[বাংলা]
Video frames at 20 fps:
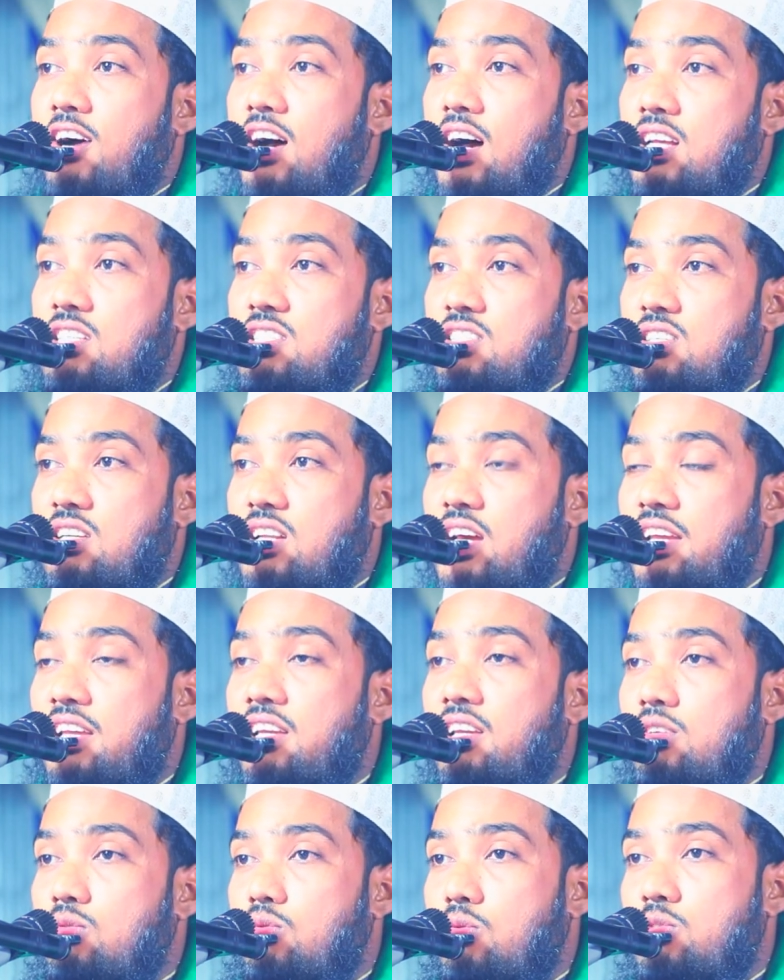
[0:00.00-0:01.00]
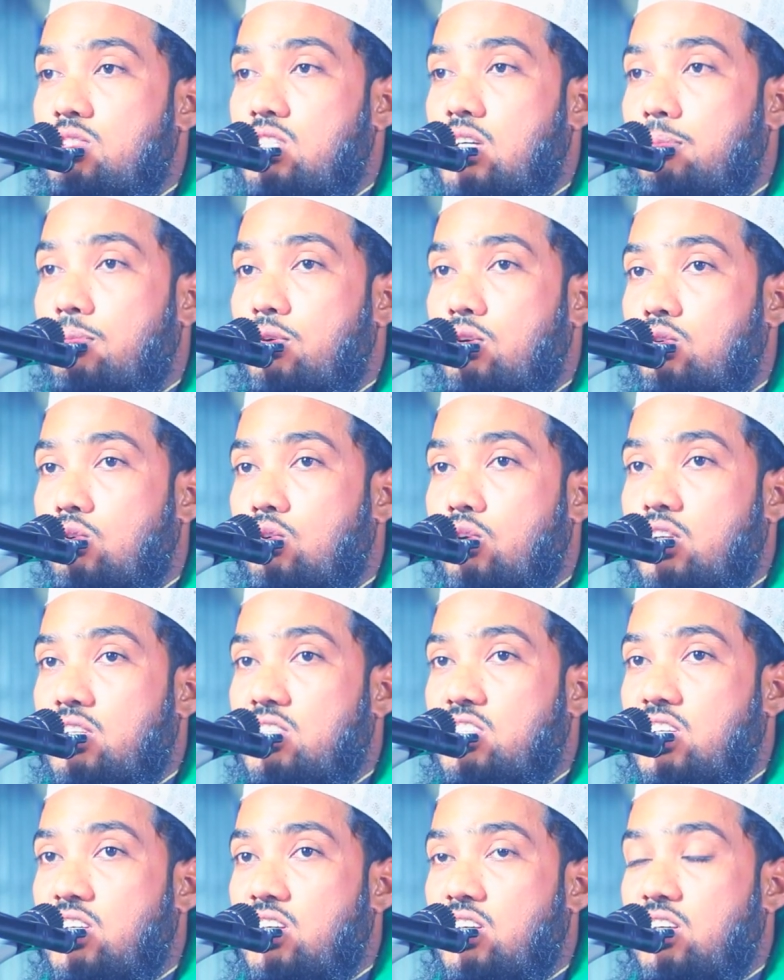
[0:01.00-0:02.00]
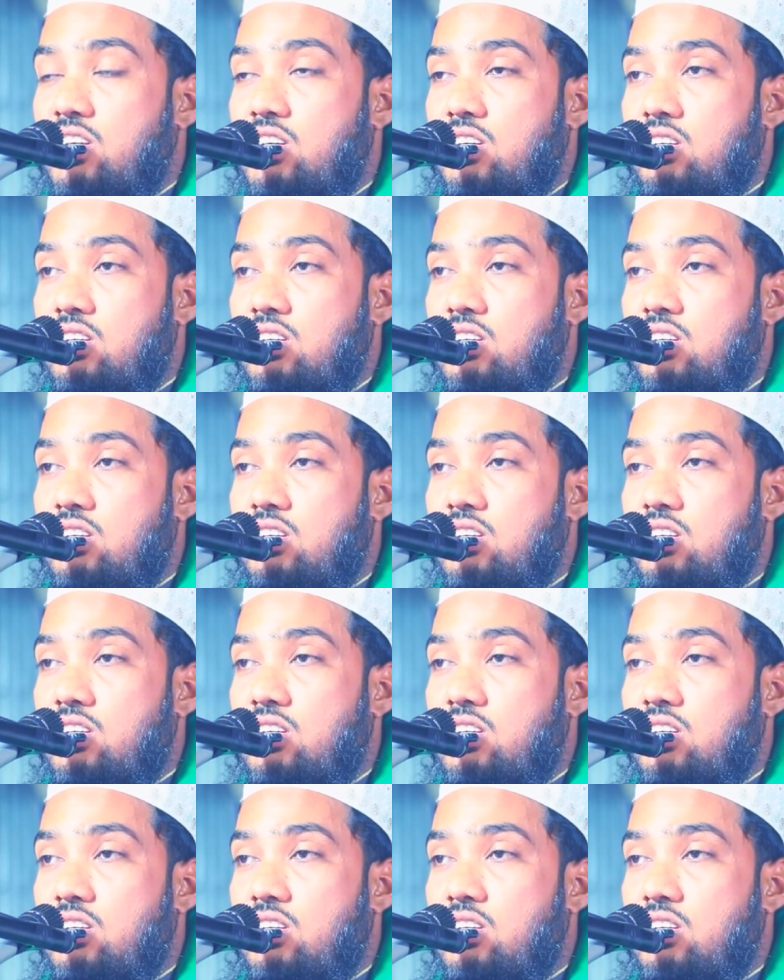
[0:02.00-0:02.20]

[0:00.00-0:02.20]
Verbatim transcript: ফার্স্ট নাইট উদযাপন করেছে